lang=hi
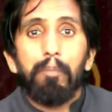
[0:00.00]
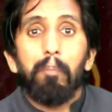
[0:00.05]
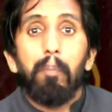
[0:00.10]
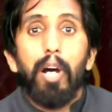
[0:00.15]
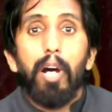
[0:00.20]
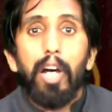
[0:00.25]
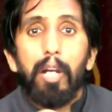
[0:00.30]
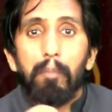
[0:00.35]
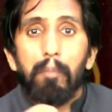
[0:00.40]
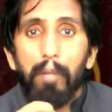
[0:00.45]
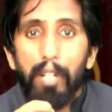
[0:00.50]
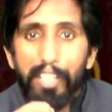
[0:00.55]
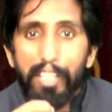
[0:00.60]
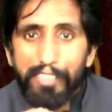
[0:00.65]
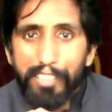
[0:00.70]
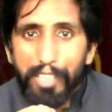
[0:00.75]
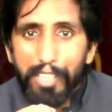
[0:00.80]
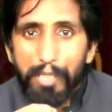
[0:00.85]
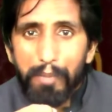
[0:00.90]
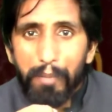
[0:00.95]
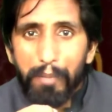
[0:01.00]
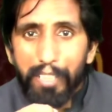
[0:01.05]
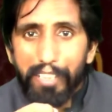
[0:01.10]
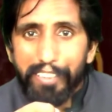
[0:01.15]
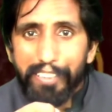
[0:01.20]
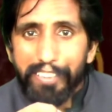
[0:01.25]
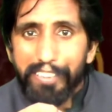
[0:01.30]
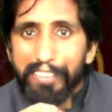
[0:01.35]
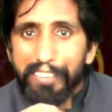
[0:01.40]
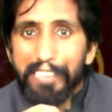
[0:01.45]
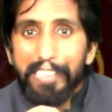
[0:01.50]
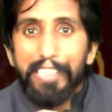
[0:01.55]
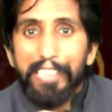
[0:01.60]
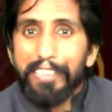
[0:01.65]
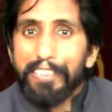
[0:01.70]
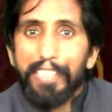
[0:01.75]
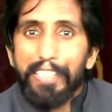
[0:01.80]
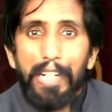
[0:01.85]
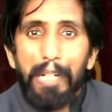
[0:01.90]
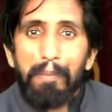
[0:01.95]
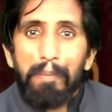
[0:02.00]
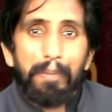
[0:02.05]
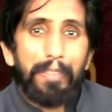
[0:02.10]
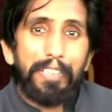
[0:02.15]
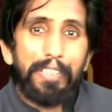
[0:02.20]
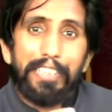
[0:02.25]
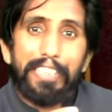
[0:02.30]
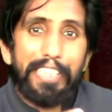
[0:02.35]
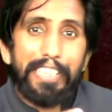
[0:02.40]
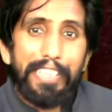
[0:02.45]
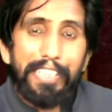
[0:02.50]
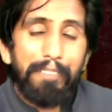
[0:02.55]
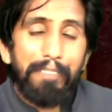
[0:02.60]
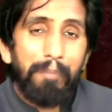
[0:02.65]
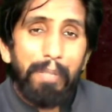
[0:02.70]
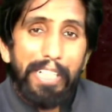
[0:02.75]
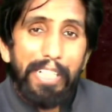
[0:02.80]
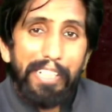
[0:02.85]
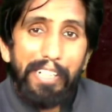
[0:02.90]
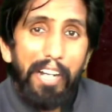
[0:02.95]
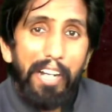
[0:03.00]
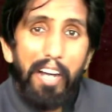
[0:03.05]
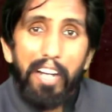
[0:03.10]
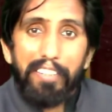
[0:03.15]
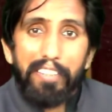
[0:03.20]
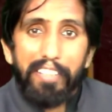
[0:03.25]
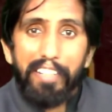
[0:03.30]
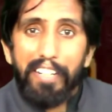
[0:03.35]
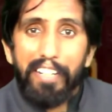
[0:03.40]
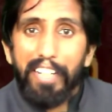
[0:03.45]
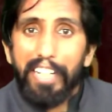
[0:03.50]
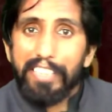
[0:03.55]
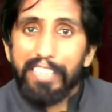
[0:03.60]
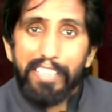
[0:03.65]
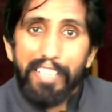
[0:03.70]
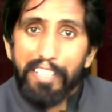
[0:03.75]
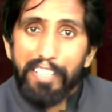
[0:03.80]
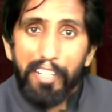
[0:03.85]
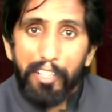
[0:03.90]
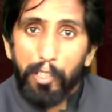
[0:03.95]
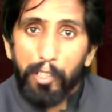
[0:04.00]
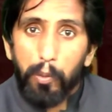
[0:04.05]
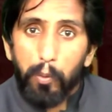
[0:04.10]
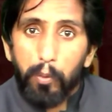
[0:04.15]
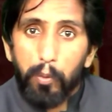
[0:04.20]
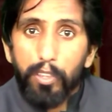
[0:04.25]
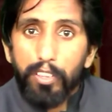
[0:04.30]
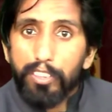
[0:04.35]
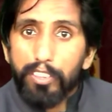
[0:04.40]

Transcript: बार बार ताने मारेगा जनाब कि ये मैंने कहा था ना ऐसा ना करो